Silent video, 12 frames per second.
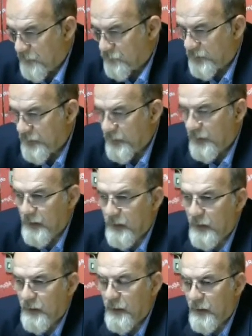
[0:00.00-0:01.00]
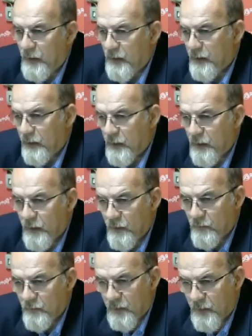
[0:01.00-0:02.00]
dire che è, è,
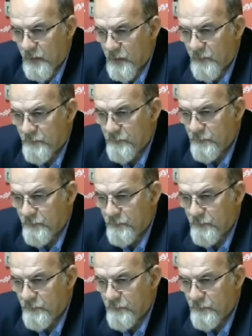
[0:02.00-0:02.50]
una,